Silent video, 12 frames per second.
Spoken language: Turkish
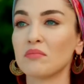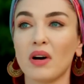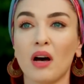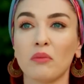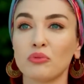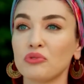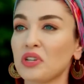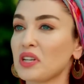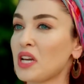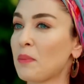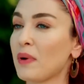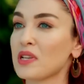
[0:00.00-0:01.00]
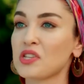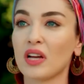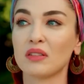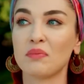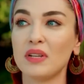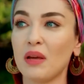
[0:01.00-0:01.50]
Bana bunları
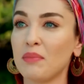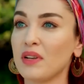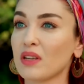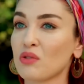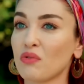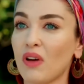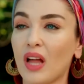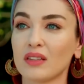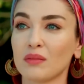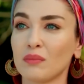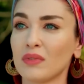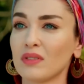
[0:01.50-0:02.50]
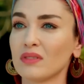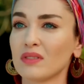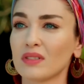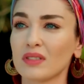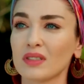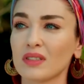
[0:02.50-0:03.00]
yapacağını bile bile güvendim.
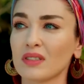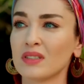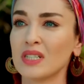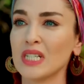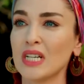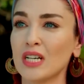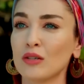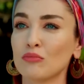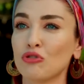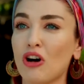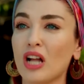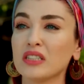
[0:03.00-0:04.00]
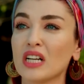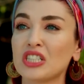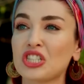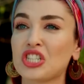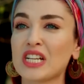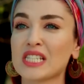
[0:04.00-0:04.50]
Bu
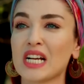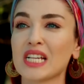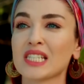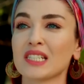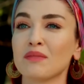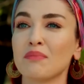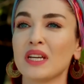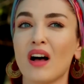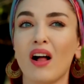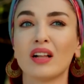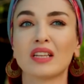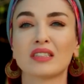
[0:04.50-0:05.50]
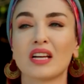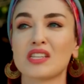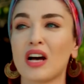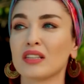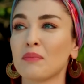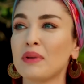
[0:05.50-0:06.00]
Allah'ın cezasının beni
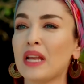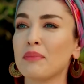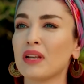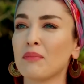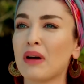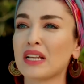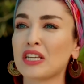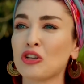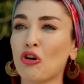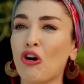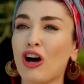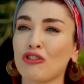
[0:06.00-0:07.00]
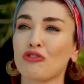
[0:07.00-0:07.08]
aldatacağını bile bile ben yine ona